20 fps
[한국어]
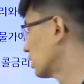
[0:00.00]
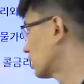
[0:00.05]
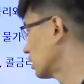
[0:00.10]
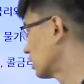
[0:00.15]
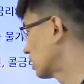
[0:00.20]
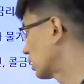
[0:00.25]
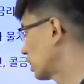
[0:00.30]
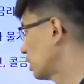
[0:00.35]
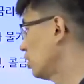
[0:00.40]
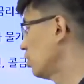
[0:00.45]

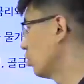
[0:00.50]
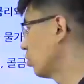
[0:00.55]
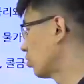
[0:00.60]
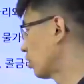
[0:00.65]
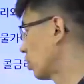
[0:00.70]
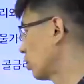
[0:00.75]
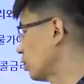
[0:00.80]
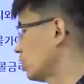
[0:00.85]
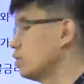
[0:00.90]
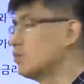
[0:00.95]
시키려고
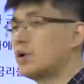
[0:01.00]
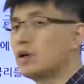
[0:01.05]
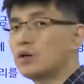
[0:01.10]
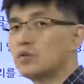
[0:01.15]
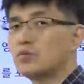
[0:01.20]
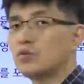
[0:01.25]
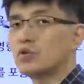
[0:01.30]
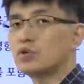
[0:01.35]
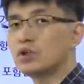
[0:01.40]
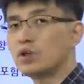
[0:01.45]
그래요. 이
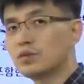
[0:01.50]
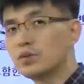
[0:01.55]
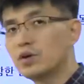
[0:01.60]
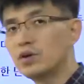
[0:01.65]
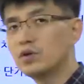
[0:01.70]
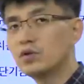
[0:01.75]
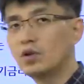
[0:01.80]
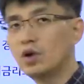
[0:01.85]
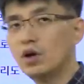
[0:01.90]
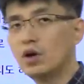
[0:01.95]
말은
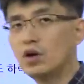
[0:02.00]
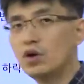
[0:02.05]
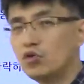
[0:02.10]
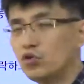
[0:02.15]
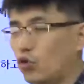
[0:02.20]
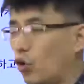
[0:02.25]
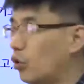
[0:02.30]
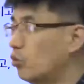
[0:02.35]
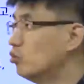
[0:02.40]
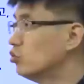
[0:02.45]
뭐냐면
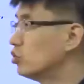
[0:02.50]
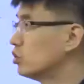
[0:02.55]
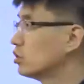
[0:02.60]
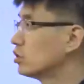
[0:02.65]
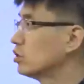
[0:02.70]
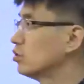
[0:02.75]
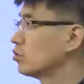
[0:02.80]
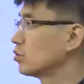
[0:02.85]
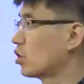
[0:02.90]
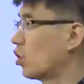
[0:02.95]
너무
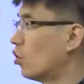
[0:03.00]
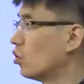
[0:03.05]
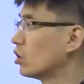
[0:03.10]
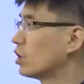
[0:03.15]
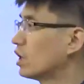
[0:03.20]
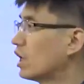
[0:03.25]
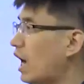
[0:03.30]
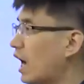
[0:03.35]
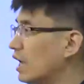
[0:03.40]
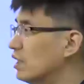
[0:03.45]
지금
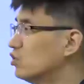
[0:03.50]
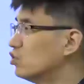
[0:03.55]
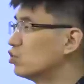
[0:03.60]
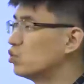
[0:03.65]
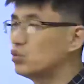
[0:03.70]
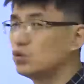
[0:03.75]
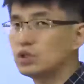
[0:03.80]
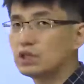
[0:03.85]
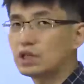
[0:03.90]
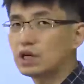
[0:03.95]
경기가 안
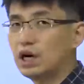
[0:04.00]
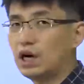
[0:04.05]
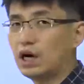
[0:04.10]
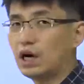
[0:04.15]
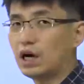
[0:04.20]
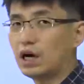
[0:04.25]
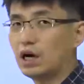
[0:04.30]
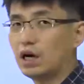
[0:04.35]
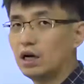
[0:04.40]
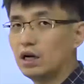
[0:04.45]

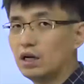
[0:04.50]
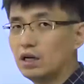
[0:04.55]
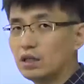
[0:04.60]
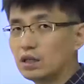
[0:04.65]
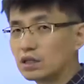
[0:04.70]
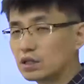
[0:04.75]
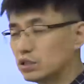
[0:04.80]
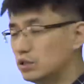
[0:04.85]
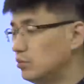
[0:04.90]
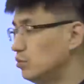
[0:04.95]
좋으니까
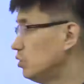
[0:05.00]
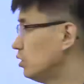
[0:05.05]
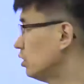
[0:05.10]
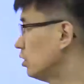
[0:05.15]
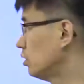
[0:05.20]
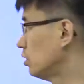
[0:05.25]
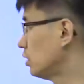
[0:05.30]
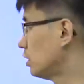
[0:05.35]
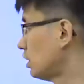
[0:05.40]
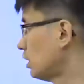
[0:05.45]

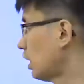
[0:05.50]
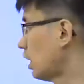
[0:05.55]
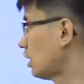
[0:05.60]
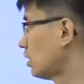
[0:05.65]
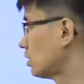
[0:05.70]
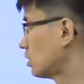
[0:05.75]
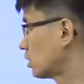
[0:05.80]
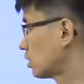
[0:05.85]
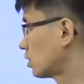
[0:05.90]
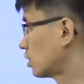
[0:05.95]
금리를
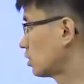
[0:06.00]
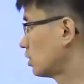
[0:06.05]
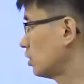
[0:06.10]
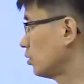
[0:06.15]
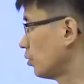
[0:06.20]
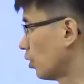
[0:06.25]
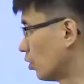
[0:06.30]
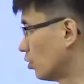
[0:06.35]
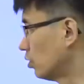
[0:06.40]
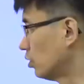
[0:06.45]
인하를
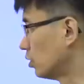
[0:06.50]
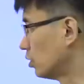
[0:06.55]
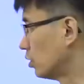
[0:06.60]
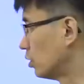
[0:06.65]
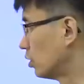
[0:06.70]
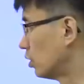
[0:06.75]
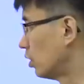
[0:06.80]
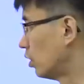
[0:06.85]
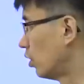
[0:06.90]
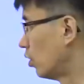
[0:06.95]
시키면은
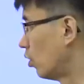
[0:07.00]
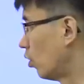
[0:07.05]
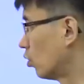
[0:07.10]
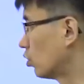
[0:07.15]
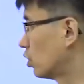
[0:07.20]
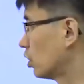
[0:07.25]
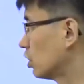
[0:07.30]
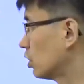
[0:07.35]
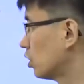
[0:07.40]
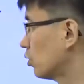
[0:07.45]

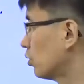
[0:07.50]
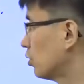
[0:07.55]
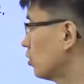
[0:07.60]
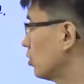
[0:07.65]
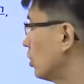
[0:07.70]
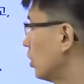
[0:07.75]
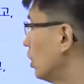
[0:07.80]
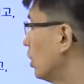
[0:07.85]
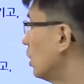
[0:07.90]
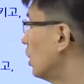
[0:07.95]
어떻게
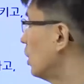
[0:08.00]
되냐면